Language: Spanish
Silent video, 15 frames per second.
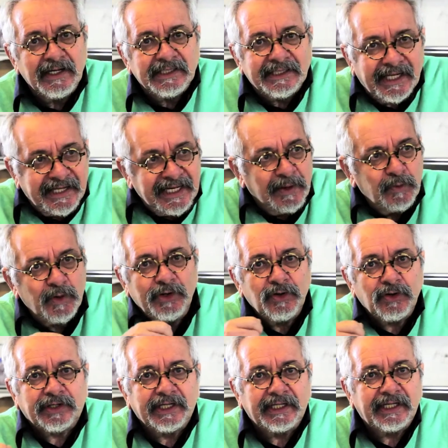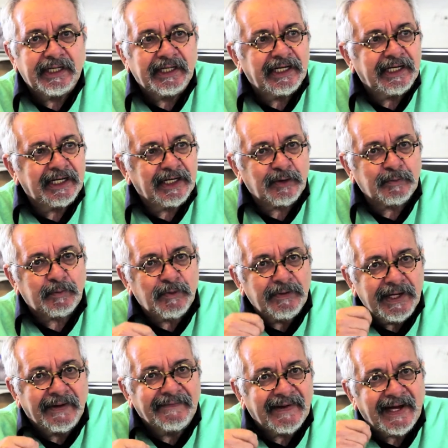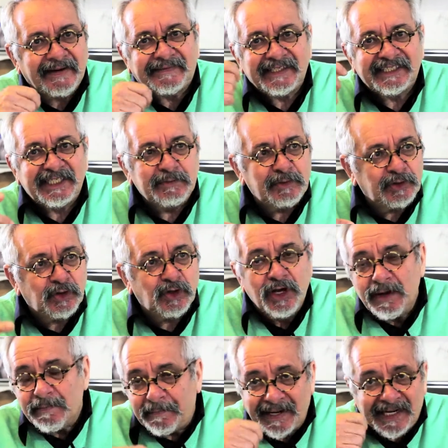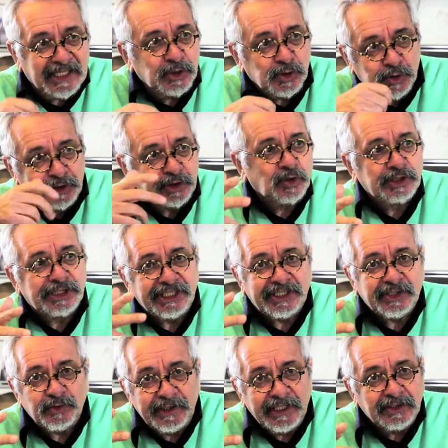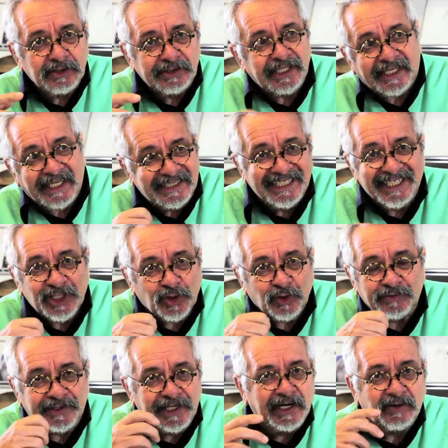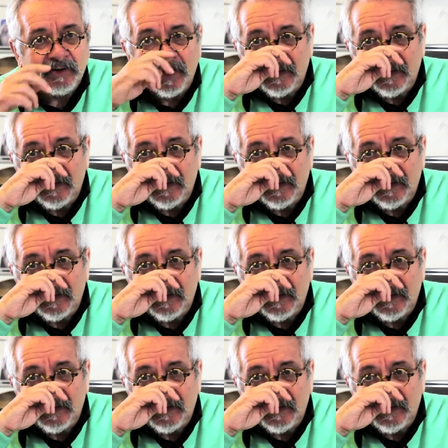sería bueno que eh, pudieran dejar testimonio para sus hijos y sus nietos de qué se encontraron,